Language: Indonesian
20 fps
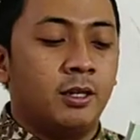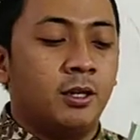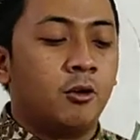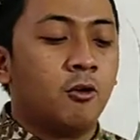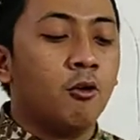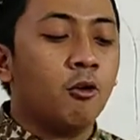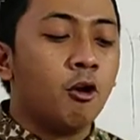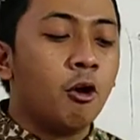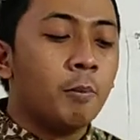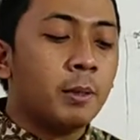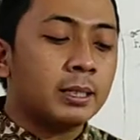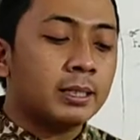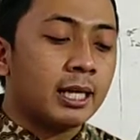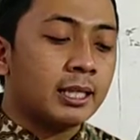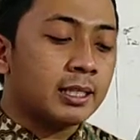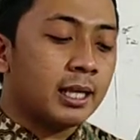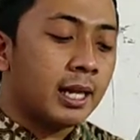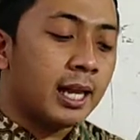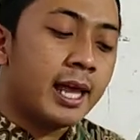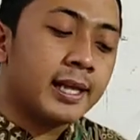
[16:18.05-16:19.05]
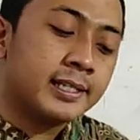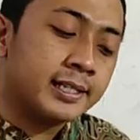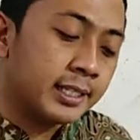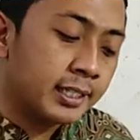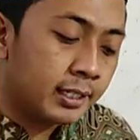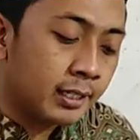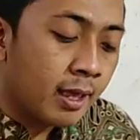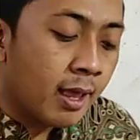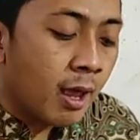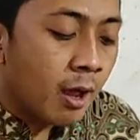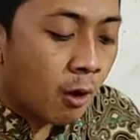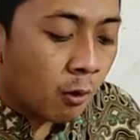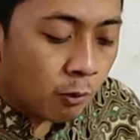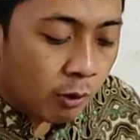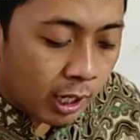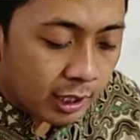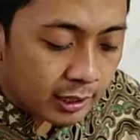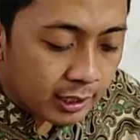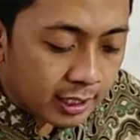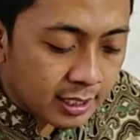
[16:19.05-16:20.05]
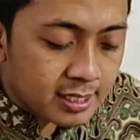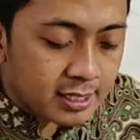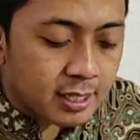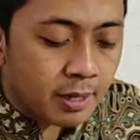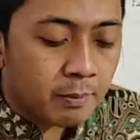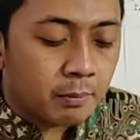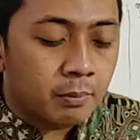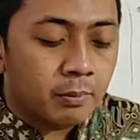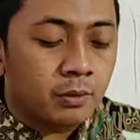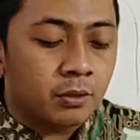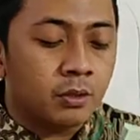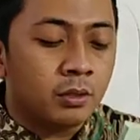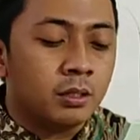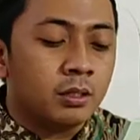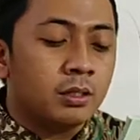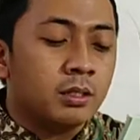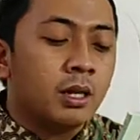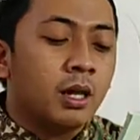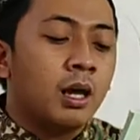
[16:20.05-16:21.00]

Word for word: Koko bertanya lagi, what is the moon?